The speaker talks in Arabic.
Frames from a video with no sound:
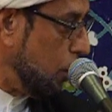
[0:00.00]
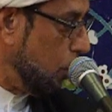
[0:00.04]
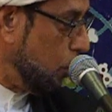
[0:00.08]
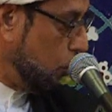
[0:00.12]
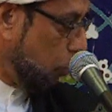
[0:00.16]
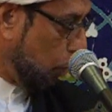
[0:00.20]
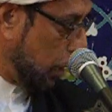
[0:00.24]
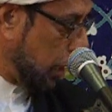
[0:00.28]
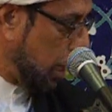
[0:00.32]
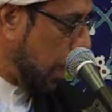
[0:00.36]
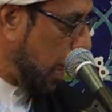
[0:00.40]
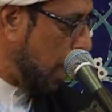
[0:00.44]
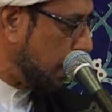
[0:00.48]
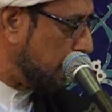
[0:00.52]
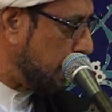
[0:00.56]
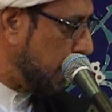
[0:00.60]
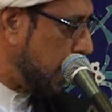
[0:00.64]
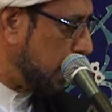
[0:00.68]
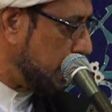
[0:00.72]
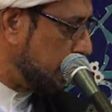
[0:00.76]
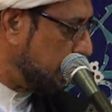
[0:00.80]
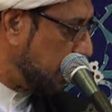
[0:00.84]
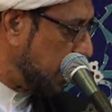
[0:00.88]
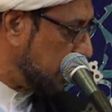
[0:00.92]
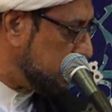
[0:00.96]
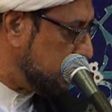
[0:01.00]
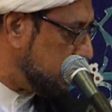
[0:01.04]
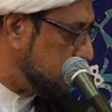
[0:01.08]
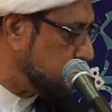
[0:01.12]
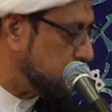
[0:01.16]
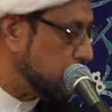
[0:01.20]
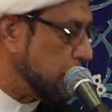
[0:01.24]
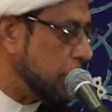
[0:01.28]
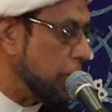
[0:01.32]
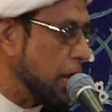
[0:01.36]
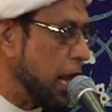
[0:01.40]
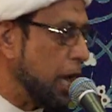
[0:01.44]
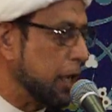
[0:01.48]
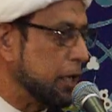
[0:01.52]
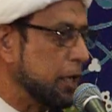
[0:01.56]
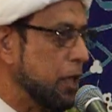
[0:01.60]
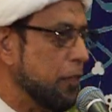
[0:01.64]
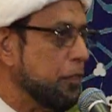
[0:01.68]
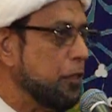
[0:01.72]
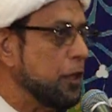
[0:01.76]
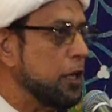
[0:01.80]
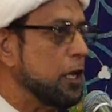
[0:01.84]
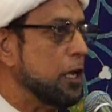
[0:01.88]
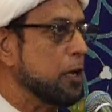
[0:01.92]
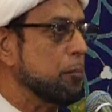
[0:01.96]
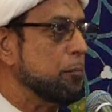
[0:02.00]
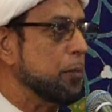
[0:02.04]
ولهذا إذا تجي إلى كثير